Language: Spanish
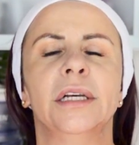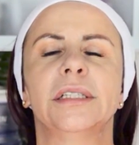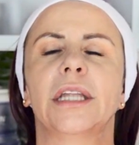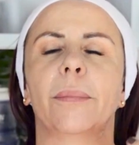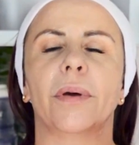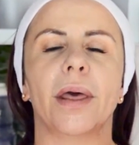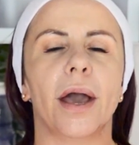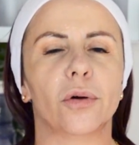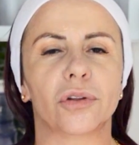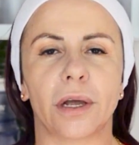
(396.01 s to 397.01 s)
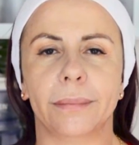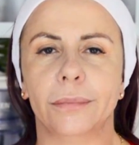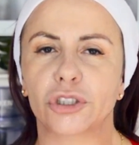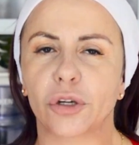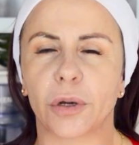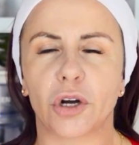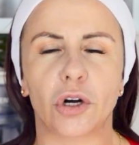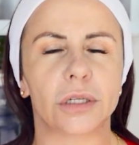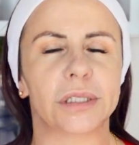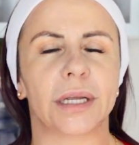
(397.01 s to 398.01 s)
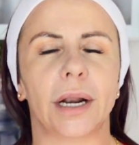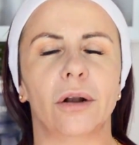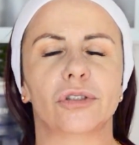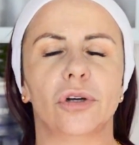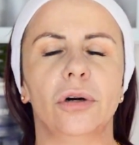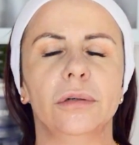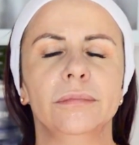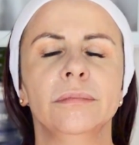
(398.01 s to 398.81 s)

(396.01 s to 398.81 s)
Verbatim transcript: Si te puedes acostar mucho mejor, cierra los ojos.